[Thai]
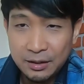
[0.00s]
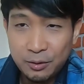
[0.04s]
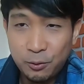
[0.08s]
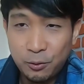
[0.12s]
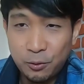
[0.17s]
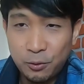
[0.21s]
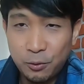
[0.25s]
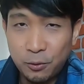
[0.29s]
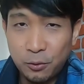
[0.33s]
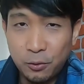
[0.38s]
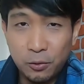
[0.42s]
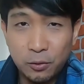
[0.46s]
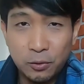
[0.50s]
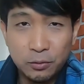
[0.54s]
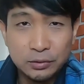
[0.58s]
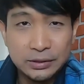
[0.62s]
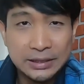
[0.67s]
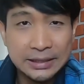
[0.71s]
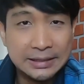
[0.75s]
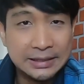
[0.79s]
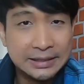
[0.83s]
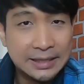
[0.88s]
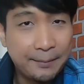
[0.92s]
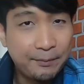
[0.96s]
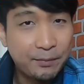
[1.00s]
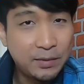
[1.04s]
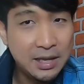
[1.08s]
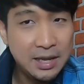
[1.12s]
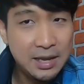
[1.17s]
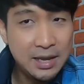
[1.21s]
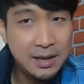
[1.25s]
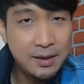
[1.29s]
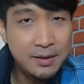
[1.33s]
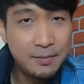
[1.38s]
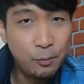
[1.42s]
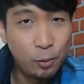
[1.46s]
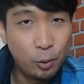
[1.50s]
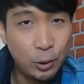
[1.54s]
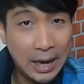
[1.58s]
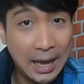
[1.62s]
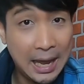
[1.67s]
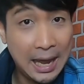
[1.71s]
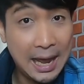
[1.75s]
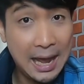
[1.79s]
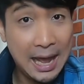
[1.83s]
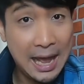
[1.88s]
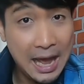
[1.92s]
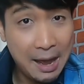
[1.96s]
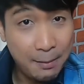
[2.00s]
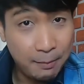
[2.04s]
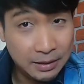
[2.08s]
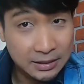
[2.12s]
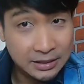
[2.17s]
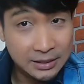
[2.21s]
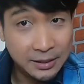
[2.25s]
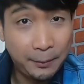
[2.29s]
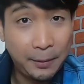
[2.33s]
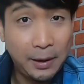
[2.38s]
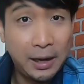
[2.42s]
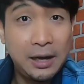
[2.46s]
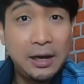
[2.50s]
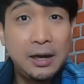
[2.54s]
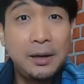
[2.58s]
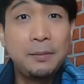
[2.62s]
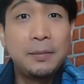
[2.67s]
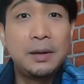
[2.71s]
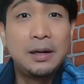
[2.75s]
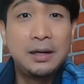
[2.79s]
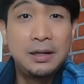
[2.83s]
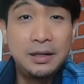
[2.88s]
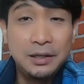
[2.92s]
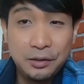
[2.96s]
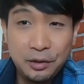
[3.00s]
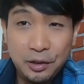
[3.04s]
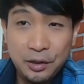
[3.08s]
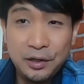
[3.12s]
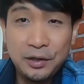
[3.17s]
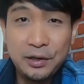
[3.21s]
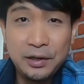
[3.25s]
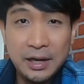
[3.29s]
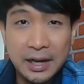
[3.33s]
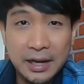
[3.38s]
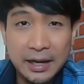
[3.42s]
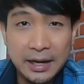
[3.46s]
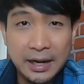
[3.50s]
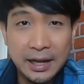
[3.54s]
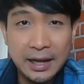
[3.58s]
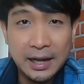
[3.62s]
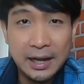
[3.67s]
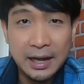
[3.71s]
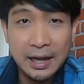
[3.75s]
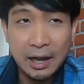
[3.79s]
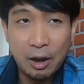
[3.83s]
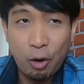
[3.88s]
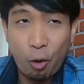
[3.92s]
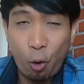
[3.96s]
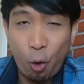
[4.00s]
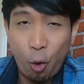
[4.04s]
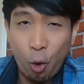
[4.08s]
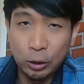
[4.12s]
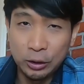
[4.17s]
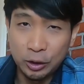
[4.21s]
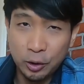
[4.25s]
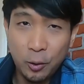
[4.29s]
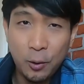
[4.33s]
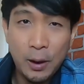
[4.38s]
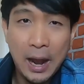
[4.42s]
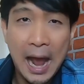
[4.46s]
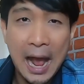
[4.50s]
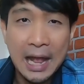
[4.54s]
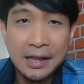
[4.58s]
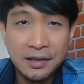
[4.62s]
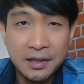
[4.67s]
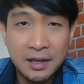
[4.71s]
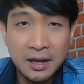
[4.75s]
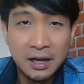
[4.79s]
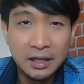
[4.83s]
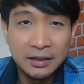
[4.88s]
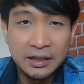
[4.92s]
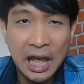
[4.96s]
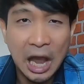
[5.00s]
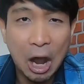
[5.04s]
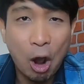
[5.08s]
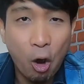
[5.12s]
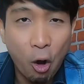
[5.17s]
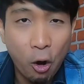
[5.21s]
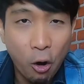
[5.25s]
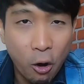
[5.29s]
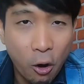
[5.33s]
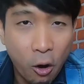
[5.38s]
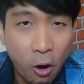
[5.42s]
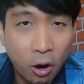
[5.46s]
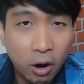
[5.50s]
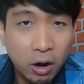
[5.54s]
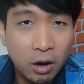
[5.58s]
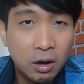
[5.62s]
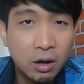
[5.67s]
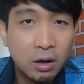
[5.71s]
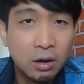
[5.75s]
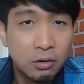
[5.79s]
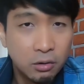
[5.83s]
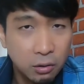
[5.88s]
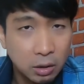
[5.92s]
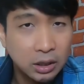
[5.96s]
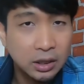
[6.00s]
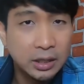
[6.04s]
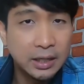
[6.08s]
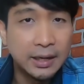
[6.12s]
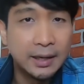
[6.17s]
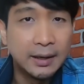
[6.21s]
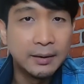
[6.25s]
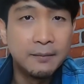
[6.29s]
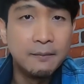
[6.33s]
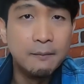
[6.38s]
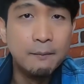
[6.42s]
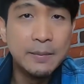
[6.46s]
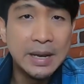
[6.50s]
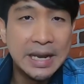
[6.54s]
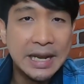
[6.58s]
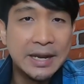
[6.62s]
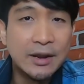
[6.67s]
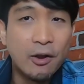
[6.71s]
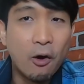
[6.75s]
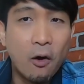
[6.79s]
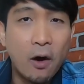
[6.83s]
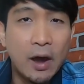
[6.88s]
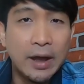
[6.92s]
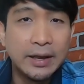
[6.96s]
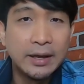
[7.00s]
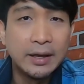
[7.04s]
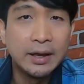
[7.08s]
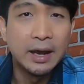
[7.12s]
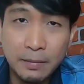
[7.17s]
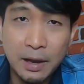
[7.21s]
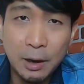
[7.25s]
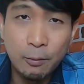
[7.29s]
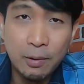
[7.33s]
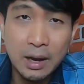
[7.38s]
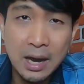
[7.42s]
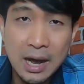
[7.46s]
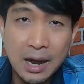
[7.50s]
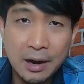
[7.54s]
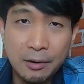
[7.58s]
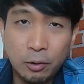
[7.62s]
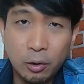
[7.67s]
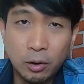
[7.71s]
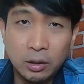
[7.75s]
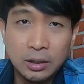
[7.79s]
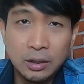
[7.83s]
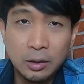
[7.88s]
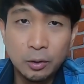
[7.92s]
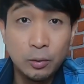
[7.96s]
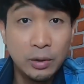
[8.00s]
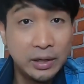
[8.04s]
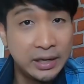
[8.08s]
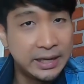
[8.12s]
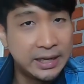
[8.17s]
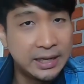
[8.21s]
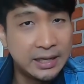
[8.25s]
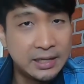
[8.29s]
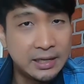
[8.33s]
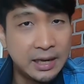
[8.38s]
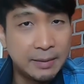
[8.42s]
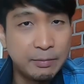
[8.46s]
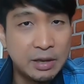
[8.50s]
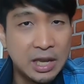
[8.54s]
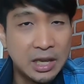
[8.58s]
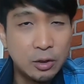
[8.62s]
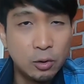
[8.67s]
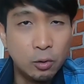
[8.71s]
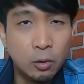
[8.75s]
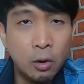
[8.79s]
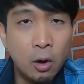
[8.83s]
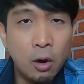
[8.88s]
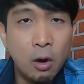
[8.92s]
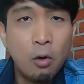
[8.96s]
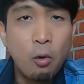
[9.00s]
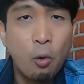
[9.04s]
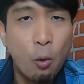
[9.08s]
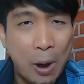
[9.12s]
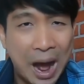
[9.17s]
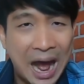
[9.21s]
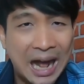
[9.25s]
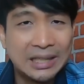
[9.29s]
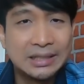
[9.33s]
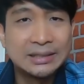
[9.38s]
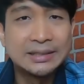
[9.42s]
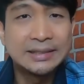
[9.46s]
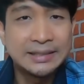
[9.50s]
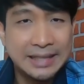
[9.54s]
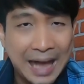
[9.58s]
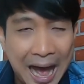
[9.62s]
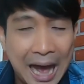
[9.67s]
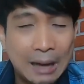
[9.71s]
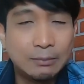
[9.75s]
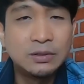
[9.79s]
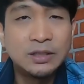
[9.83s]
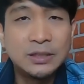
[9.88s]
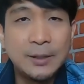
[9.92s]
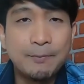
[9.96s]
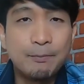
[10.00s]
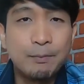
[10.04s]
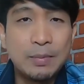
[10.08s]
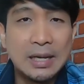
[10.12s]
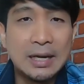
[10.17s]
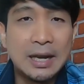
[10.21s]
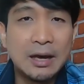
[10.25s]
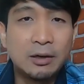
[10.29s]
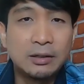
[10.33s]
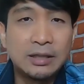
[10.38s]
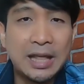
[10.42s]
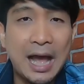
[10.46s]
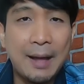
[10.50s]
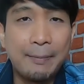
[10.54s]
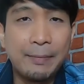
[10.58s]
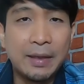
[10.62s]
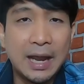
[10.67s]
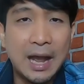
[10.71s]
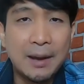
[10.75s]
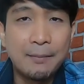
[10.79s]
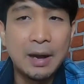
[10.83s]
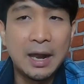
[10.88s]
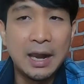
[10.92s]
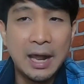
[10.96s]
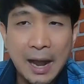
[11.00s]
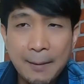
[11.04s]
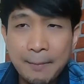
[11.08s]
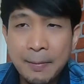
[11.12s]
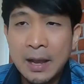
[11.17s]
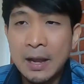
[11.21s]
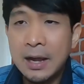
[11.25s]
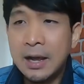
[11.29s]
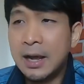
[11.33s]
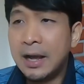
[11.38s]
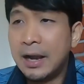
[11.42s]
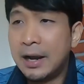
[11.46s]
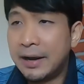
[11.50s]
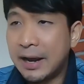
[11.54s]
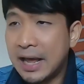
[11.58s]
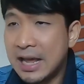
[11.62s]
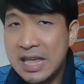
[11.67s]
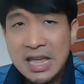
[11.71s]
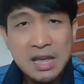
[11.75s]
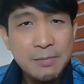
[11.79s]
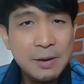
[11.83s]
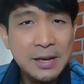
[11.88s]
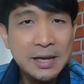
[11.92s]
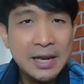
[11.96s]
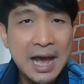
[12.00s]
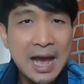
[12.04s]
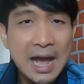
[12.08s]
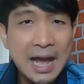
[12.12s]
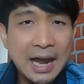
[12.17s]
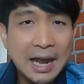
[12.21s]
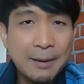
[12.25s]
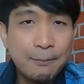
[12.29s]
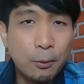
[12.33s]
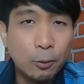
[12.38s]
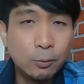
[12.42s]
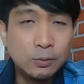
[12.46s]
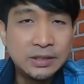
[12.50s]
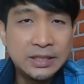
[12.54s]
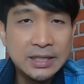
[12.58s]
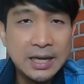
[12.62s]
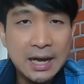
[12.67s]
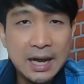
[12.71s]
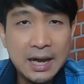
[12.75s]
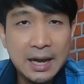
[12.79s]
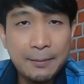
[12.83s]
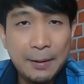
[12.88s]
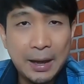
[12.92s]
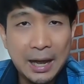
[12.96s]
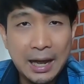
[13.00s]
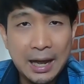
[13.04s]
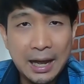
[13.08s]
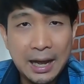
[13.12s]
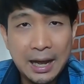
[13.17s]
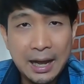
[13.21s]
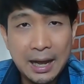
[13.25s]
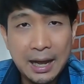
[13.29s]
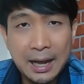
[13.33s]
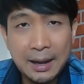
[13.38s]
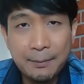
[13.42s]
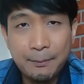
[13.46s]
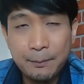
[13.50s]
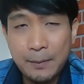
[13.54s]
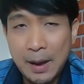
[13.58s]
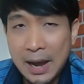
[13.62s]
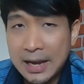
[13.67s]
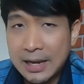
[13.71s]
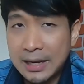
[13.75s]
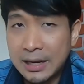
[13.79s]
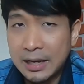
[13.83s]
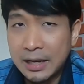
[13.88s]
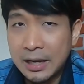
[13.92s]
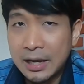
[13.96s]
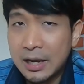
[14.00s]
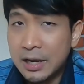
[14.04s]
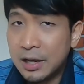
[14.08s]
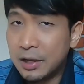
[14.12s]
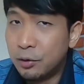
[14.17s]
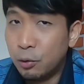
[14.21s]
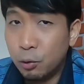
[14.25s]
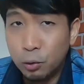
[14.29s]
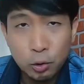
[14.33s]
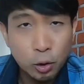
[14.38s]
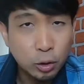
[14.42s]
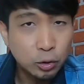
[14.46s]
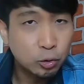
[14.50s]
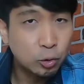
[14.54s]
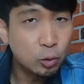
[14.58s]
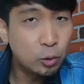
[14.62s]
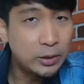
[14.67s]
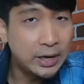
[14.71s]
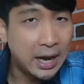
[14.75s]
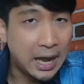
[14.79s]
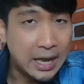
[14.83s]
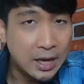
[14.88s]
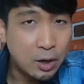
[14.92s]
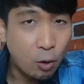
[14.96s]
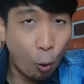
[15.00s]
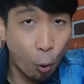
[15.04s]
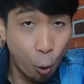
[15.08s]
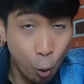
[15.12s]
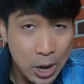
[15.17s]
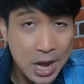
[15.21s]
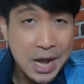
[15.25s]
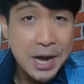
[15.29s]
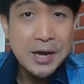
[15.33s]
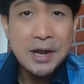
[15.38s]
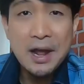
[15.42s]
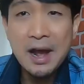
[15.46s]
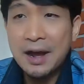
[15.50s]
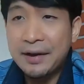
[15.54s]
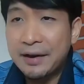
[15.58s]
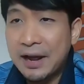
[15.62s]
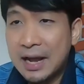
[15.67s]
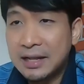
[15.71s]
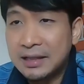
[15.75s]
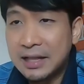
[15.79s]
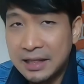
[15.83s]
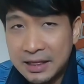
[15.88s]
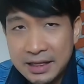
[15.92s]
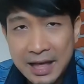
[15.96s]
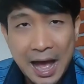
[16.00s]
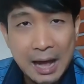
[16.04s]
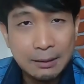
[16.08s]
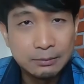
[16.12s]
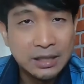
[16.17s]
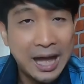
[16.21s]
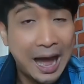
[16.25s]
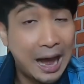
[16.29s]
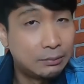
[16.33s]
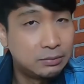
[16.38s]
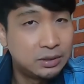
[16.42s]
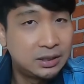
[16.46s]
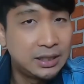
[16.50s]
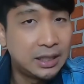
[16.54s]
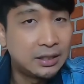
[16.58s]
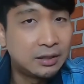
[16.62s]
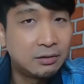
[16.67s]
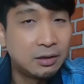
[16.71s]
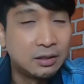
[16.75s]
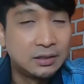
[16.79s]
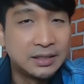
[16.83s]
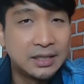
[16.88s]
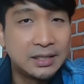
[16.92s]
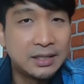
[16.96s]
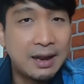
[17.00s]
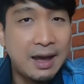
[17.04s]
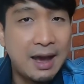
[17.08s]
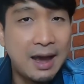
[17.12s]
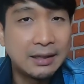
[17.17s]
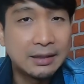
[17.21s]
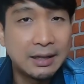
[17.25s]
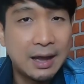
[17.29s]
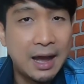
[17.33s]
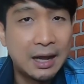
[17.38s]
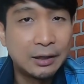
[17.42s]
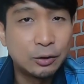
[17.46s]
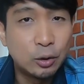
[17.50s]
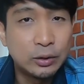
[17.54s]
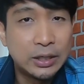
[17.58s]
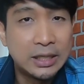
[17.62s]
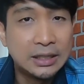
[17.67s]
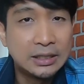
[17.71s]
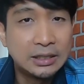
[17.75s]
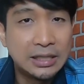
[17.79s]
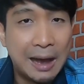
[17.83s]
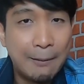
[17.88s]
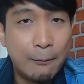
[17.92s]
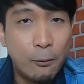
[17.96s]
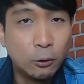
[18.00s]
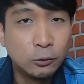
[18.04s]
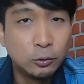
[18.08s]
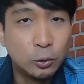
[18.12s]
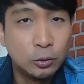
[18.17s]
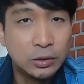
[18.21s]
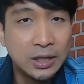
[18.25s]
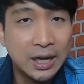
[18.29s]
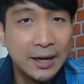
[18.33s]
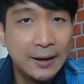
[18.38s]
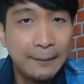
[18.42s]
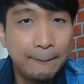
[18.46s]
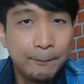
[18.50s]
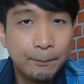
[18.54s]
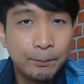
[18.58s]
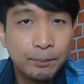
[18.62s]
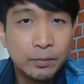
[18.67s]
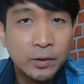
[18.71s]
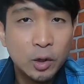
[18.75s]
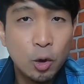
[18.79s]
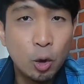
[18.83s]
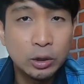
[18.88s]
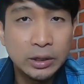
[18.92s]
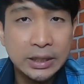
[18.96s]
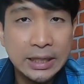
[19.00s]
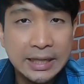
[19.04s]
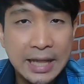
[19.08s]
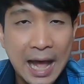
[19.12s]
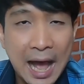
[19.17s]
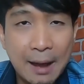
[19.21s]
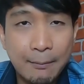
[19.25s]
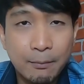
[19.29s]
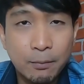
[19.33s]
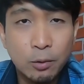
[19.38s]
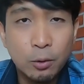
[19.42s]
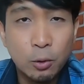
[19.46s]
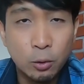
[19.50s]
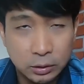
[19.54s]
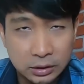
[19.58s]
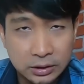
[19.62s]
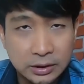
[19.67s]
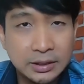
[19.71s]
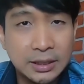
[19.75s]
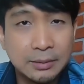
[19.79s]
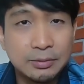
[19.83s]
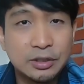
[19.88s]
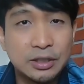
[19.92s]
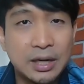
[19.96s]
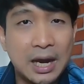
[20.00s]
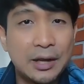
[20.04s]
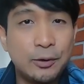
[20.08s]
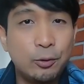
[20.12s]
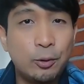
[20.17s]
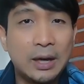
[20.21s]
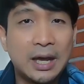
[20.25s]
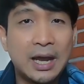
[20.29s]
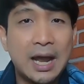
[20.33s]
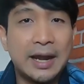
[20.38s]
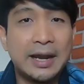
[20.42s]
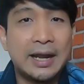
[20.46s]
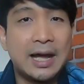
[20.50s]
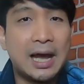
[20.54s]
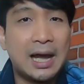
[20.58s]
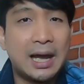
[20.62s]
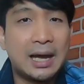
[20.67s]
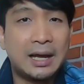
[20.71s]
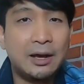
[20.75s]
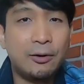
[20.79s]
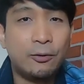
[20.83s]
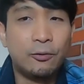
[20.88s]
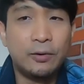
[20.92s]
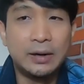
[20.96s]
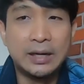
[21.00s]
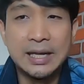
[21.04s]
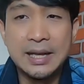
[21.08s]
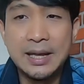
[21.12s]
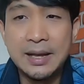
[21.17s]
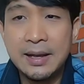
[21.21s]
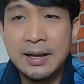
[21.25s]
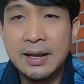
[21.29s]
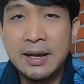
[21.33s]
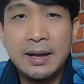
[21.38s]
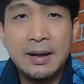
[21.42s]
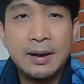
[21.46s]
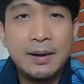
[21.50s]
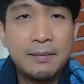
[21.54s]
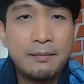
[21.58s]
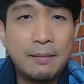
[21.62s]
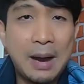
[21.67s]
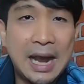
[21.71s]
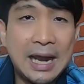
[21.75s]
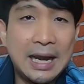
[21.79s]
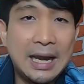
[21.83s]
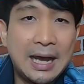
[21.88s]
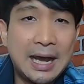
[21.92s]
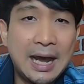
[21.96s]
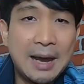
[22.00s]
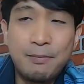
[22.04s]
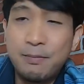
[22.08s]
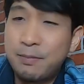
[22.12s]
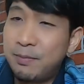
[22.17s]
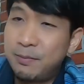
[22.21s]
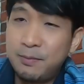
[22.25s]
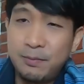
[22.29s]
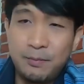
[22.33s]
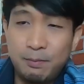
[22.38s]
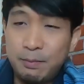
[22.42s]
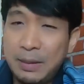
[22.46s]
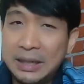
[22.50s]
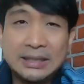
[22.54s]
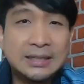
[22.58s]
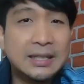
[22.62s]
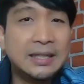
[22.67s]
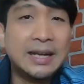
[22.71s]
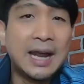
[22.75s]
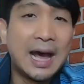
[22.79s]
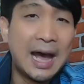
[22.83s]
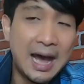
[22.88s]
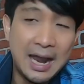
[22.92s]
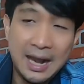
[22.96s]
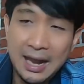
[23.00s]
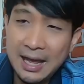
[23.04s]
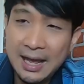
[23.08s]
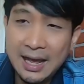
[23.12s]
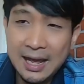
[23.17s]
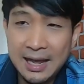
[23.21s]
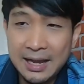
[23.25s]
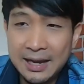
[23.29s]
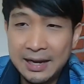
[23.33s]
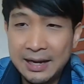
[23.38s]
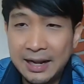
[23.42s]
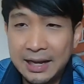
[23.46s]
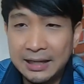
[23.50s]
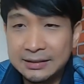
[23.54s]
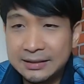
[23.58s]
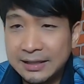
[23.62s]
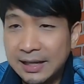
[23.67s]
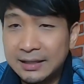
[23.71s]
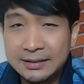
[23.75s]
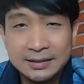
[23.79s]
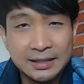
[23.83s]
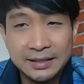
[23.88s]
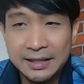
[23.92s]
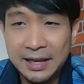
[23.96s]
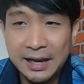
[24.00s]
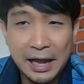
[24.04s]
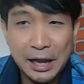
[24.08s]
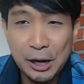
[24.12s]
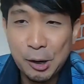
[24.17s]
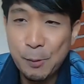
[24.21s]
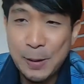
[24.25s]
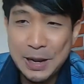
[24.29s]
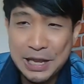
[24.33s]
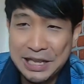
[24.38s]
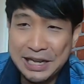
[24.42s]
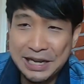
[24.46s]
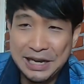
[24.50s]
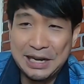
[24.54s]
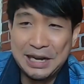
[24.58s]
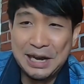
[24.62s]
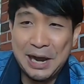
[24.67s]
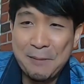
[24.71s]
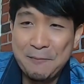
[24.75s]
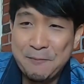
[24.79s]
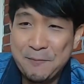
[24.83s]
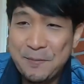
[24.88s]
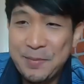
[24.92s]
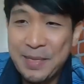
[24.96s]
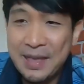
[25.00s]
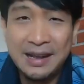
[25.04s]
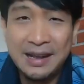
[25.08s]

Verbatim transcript: โอ้โหสินทรัพย์ที่มูลค่ามันจะเพิ่มขึ้นเรื่อยๆนะฮะคนต้องการเยอะแต่ของรถเนี่ยมีน้อย แม้ว่ารถรุ่นนี้จะมีอายุกว่า30 ปีแล้วก็ตามนะครับเอาละครับใน EP หน้าครับผมจะพาไปดูรถรุ่นไหนคุยเรื่องอะไรติดตามถามเซียนก่อนซิ่งได้ทางต้นคิด 360อย่าลืมกดติดตามกด subscribe ด้วยแล้วกันนะฮะวันนี้ไปแล้วครับ ไม่เสิร์ชหาแล้วฮะ NSX เสิร์ชยังไงก็ไม่เจอครับ